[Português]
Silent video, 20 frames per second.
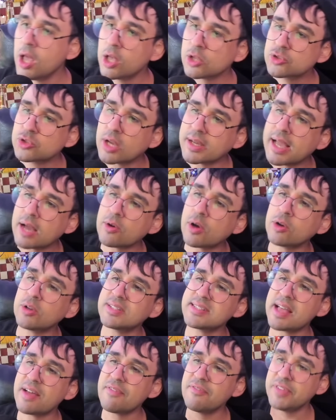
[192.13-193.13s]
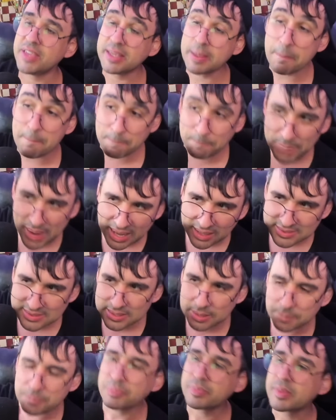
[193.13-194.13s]
só que agora o Lazavik
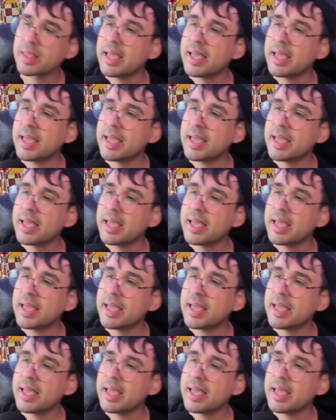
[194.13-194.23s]
passa